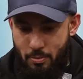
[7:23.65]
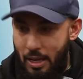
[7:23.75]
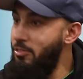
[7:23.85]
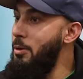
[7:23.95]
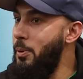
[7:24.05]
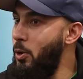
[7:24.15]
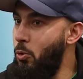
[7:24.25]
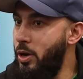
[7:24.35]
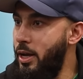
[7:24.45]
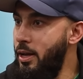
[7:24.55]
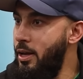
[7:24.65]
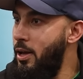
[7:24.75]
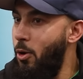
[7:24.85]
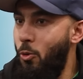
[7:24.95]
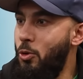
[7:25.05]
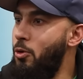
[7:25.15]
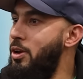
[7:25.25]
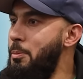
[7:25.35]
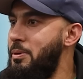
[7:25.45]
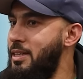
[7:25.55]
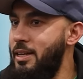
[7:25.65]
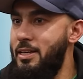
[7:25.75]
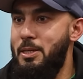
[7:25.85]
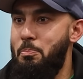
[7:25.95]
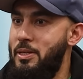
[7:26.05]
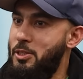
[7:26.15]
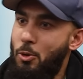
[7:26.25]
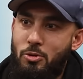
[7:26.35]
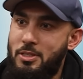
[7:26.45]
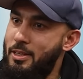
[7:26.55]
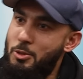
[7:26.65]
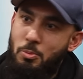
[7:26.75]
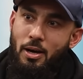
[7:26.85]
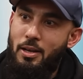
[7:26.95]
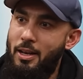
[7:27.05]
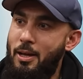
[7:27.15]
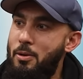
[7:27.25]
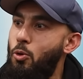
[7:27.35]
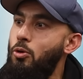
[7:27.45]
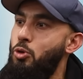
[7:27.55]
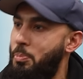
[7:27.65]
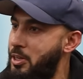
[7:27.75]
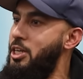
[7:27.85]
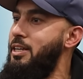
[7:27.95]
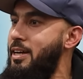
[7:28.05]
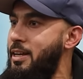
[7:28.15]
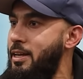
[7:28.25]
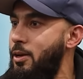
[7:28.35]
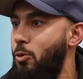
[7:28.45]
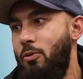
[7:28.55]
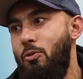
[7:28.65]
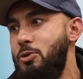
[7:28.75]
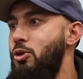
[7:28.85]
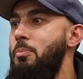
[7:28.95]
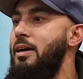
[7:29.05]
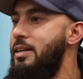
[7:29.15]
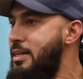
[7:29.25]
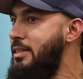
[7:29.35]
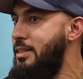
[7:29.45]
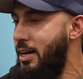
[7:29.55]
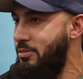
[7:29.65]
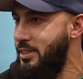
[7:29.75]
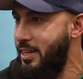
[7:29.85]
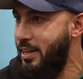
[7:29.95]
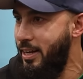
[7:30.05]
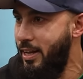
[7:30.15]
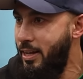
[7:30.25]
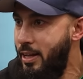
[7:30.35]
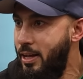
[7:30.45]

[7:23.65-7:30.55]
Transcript: लेवल पे होंगे उनको नहीं पता कि अच्छा पीछे हो सकता है सुबहान अल्लाह लोग तो अप्रिशिएट करेंगे और वो सूर्य बकरा की तिलावत कर रहे हैं